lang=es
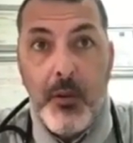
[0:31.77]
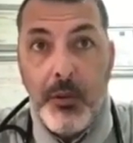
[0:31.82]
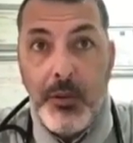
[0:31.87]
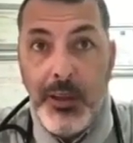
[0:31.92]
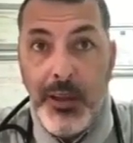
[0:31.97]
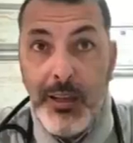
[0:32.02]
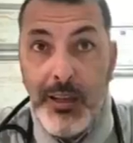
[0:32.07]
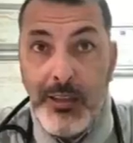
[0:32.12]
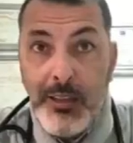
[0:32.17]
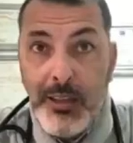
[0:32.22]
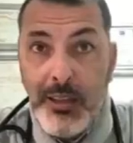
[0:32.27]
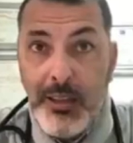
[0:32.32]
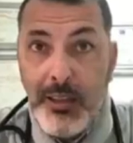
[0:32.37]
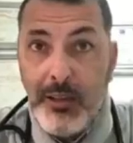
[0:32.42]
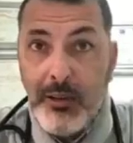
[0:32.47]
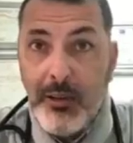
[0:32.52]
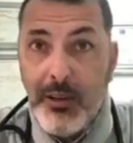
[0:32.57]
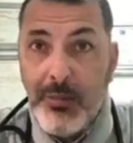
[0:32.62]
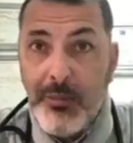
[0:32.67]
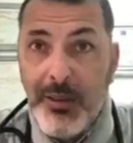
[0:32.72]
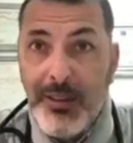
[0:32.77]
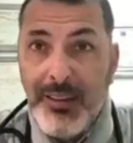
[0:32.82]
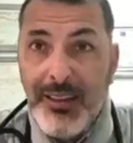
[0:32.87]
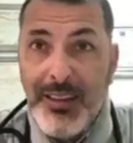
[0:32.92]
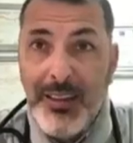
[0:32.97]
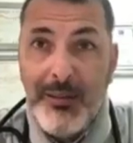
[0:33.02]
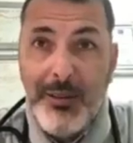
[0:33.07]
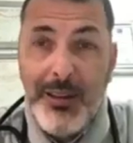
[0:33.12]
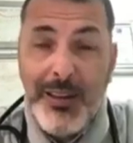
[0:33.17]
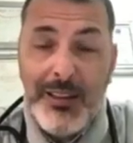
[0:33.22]
Una de ellas, y creo la más
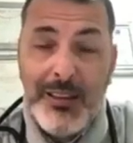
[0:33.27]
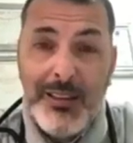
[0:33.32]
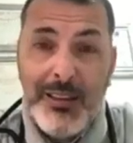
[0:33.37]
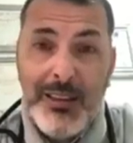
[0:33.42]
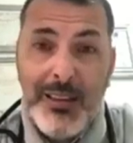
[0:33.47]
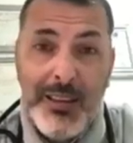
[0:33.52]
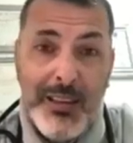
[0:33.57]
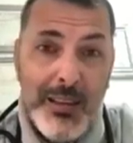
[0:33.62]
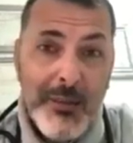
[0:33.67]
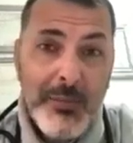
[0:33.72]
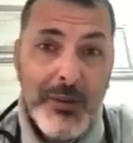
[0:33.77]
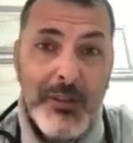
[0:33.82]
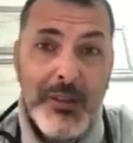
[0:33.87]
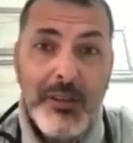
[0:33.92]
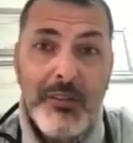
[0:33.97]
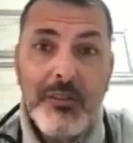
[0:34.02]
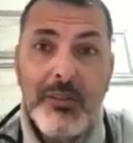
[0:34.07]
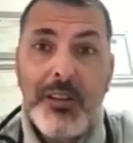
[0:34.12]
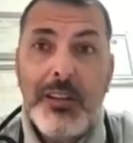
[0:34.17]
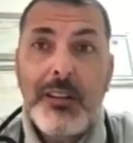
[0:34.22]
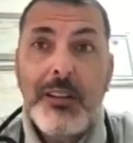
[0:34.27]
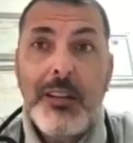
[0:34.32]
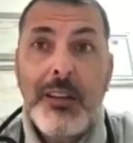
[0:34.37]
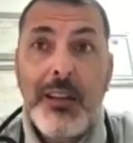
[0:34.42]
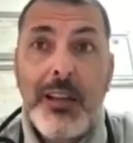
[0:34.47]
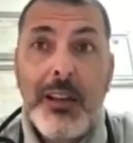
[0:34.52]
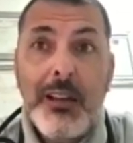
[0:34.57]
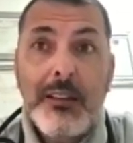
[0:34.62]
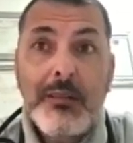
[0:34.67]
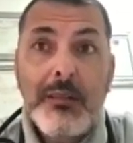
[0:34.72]
relevante, es la hipertensión
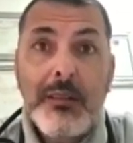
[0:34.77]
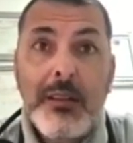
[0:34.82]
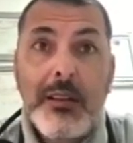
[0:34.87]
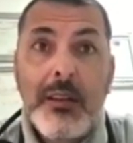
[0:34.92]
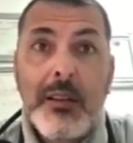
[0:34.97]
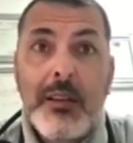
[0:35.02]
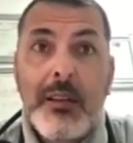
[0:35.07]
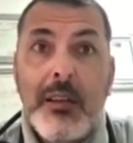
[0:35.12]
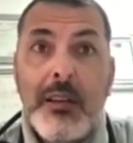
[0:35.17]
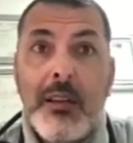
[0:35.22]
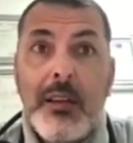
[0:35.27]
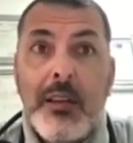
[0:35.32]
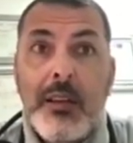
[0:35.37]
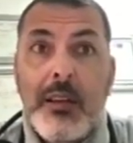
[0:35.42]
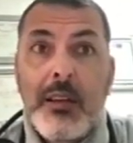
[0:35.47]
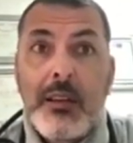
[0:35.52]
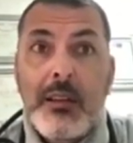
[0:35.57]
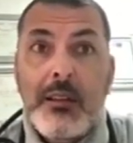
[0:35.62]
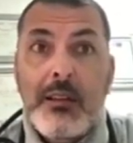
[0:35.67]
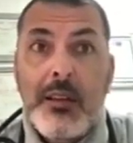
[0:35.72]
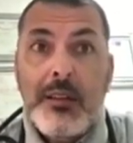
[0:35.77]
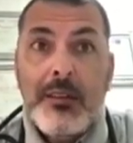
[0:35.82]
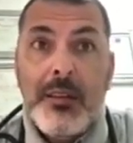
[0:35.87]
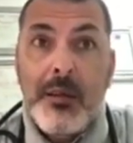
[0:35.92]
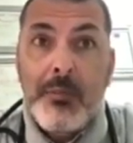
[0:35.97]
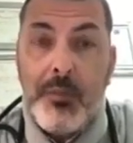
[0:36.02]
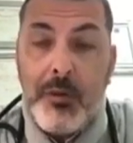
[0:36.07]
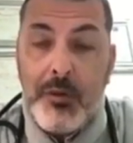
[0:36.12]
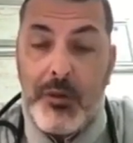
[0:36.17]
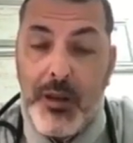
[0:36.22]
arterial, ya
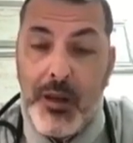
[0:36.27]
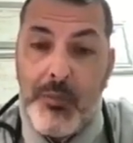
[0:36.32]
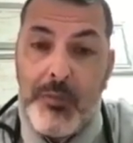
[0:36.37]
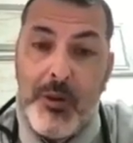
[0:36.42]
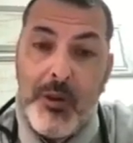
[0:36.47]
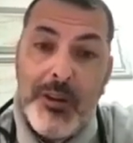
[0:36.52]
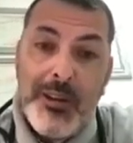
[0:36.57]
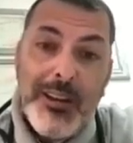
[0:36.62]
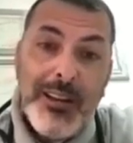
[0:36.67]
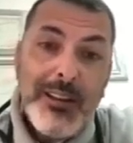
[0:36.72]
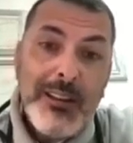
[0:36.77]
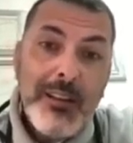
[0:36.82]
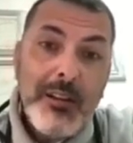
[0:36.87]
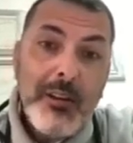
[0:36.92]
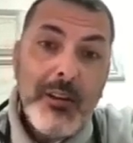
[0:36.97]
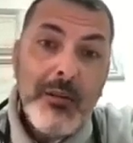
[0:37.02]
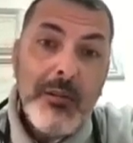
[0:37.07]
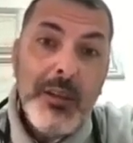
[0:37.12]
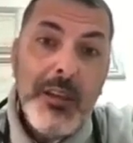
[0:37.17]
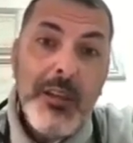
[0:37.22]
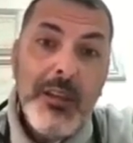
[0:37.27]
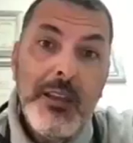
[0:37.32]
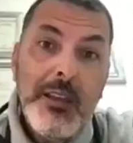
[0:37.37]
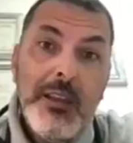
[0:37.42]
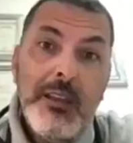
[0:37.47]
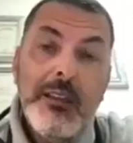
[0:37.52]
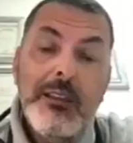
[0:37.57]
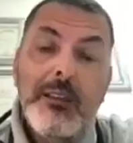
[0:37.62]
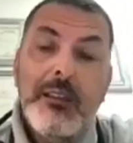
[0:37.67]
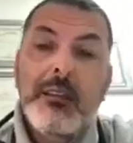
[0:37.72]
sea por cambio en el estilo de
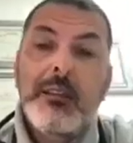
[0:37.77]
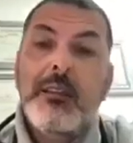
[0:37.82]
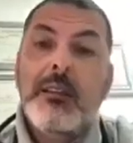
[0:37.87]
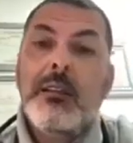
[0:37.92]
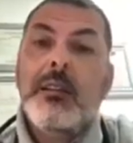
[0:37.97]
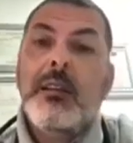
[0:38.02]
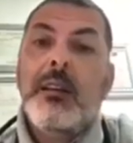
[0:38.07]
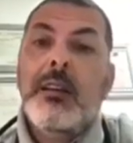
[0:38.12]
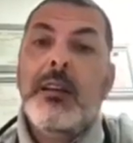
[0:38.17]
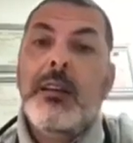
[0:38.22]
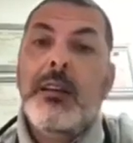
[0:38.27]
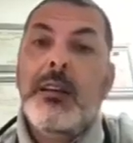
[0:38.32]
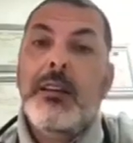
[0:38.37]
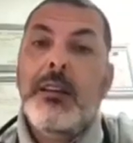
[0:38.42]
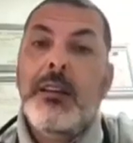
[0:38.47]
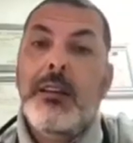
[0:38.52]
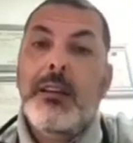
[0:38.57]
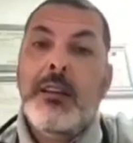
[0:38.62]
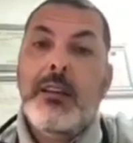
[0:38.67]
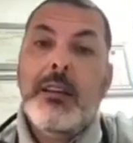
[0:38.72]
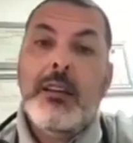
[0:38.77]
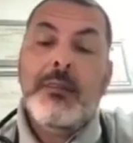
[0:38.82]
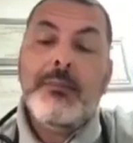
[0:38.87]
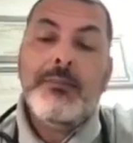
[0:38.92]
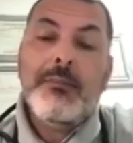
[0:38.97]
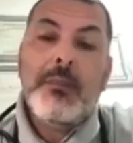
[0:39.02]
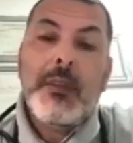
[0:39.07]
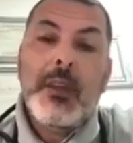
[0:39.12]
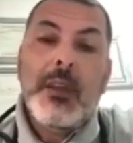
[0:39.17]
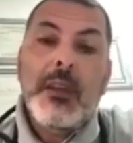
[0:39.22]
vida, eh,
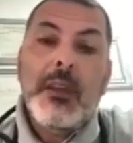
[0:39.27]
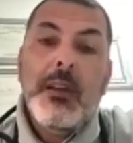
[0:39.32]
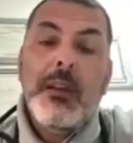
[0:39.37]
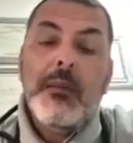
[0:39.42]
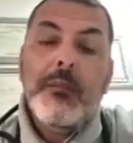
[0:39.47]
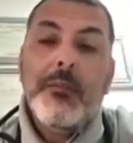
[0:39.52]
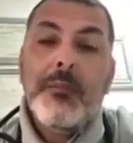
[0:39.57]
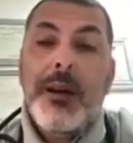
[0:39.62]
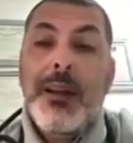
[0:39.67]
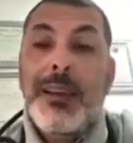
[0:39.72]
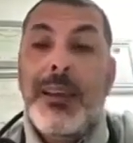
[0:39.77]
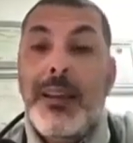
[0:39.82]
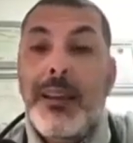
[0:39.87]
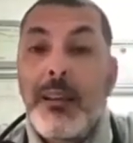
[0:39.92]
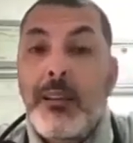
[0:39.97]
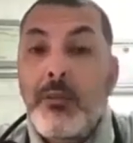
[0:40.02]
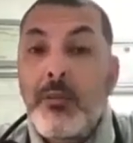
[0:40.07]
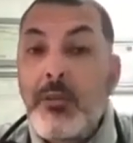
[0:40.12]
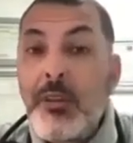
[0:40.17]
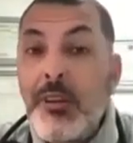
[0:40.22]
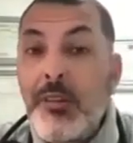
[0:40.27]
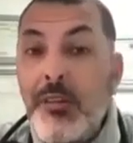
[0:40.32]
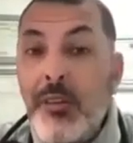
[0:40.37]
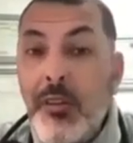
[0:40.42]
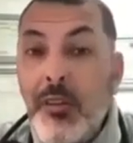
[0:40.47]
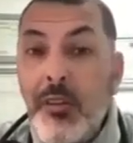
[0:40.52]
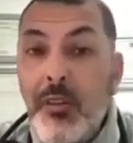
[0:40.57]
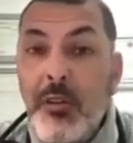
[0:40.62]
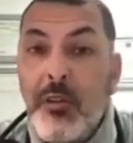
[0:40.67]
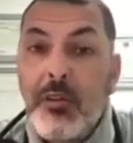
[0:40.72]
mala
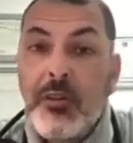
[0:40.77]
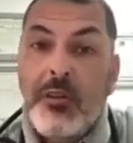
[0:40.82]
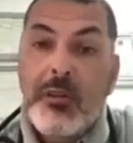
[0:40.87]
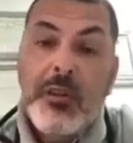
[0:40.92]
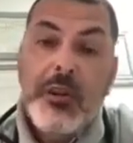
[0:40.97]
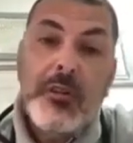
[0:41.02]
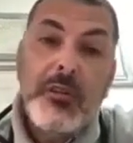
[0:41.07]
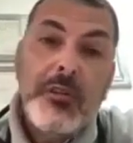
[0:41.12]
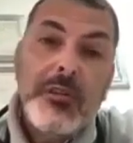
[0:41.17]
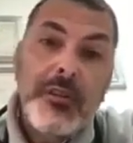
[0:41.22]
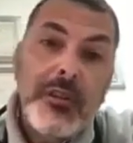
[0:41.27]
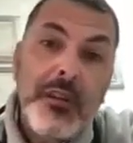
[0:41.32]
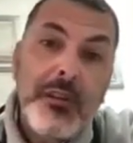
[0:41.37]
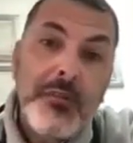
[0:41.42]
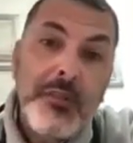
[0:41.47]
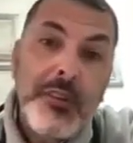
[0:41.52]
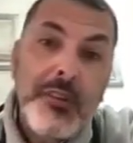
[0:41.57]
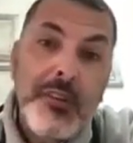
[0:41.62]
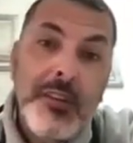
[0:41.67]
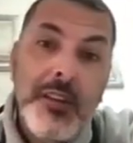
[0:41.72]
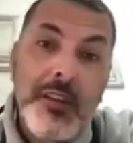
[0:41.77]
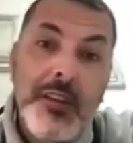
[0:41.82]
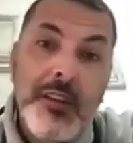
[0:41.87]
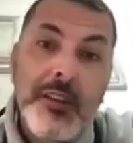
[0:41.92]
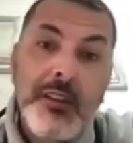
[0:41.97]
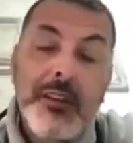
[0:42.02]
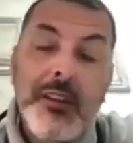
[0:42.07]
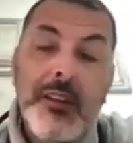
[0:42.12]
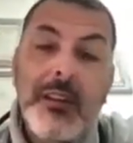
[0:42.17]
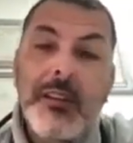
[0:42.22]
nutrición o nutrición
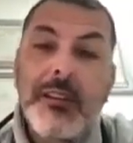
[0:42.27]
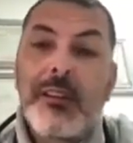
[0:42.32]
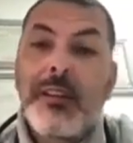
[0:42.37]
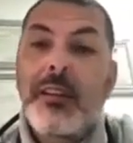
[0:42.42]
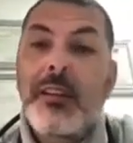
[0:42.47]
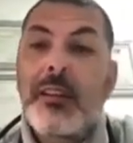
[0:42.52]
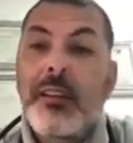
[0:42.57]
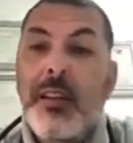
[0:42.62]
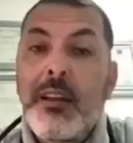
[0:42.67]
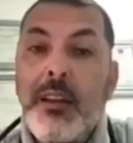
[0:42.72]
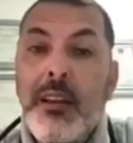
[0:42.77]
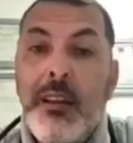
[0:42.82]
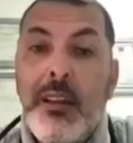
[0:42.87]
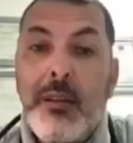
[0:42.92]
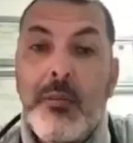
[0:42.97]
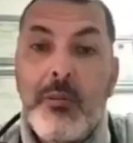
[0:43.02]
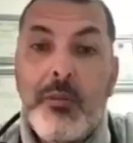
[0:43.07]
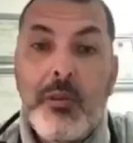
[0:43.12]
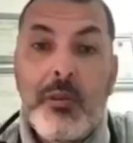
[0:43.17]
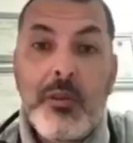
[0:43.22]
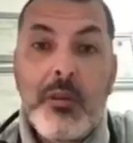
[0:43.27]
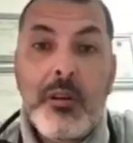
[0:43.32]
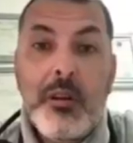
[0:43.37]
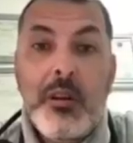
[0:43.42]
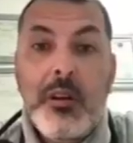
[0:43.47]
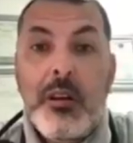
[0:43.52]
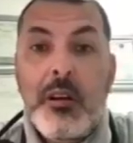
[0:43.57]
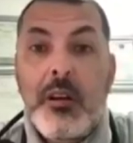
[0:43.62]
deficiente, sedentarismo,